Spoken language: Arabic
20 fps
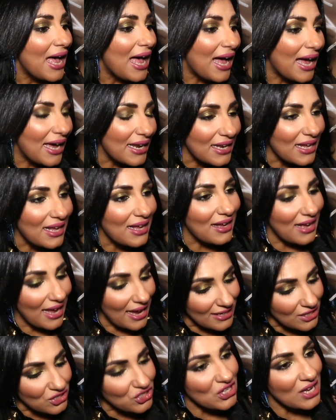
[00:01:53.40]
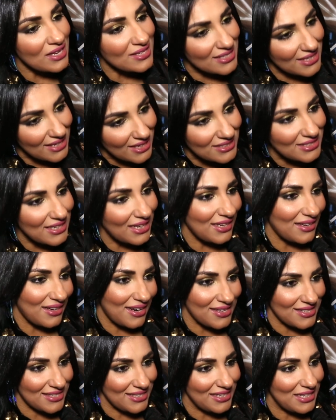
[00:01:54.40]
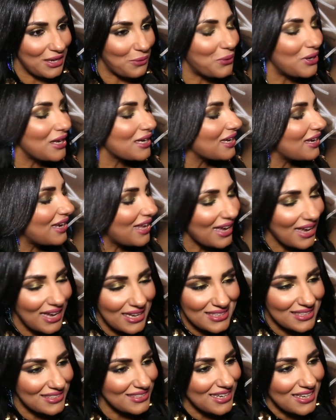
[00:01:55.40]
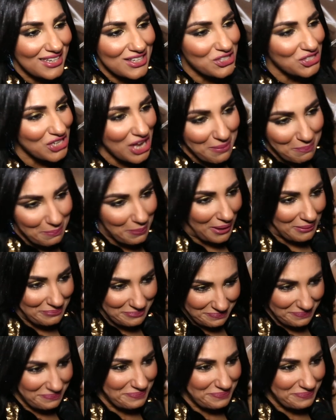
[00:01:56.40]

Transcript: انا انا الشخصيه ديالي رزينه ولكن الاغاني ديالي شابه